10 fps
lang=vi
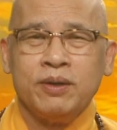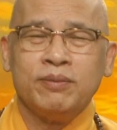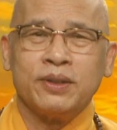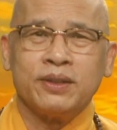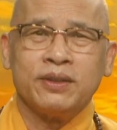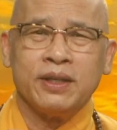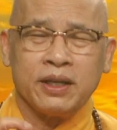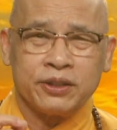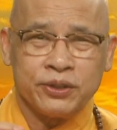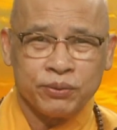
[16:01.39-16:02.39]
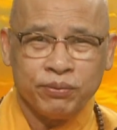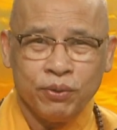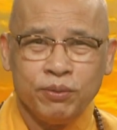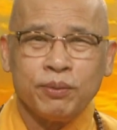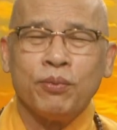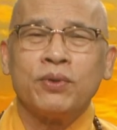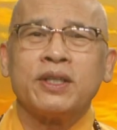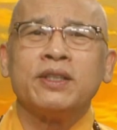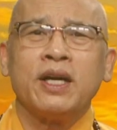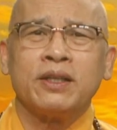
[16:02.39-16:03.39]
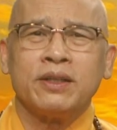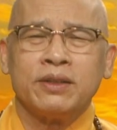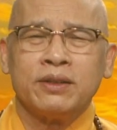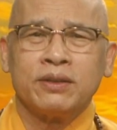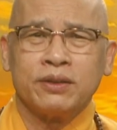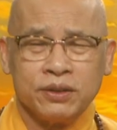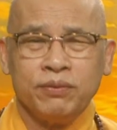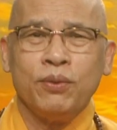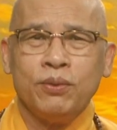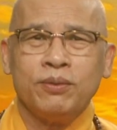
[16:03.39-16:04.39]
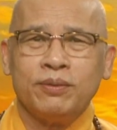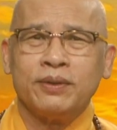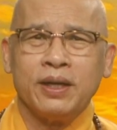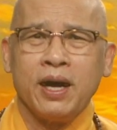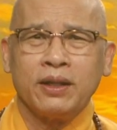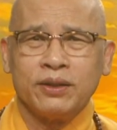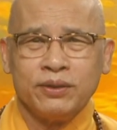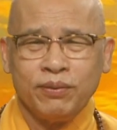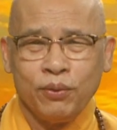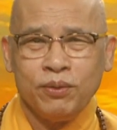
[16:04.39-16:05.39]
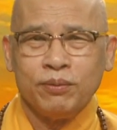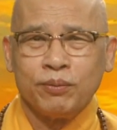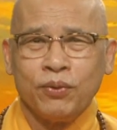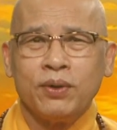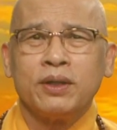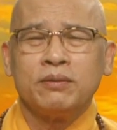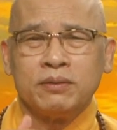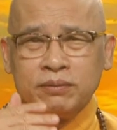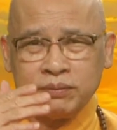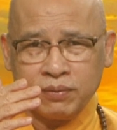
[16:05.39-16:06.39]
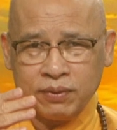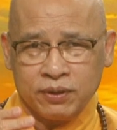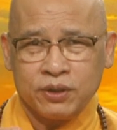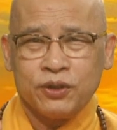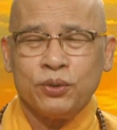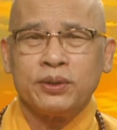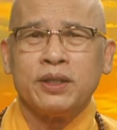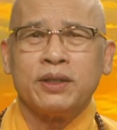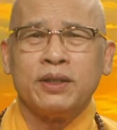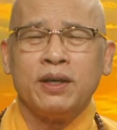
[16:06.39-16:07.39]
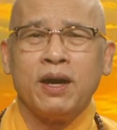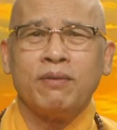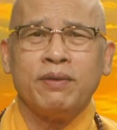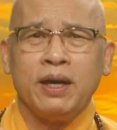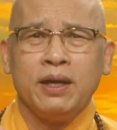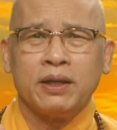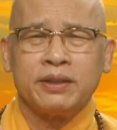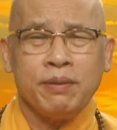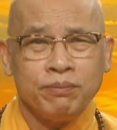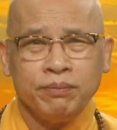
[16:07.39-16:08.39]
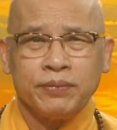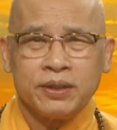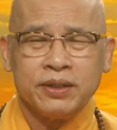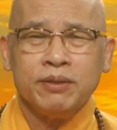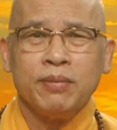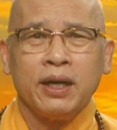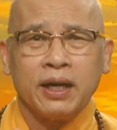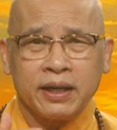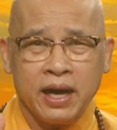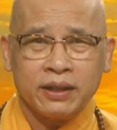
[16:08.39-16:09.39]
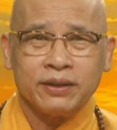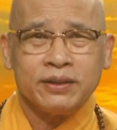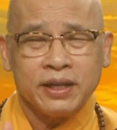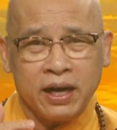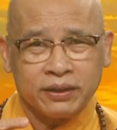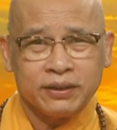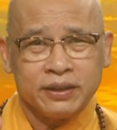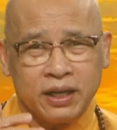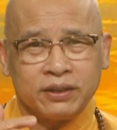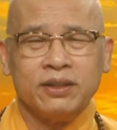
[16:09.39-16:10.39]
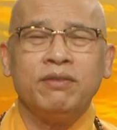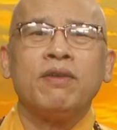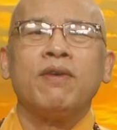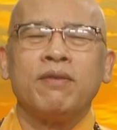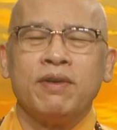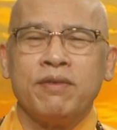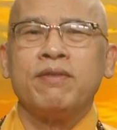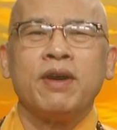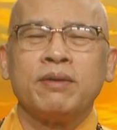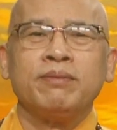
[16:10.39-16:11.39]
mình là triệu phú mình muốn trở thành tỷ phú đã tỷ phú mình muốn cái số tiền đó là không phải là trăm tỷ mà là ngàn tỷ ngàn tỷ ngàn tỷ vân vân và vân vân